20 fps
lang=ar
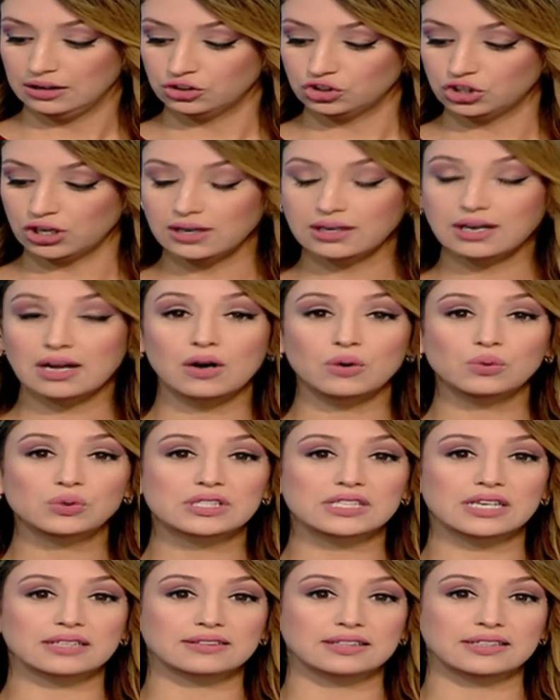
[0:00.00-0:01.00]
شرق
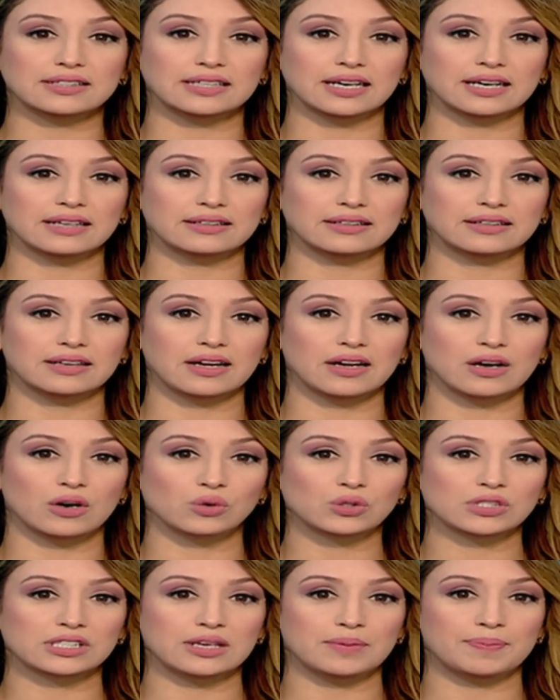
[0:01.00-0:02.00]
أوسطيا
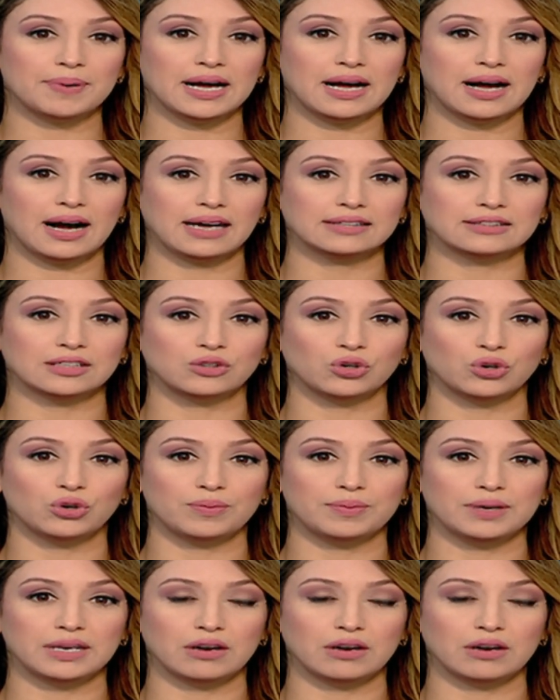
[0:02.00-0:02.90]
أصيب عدد من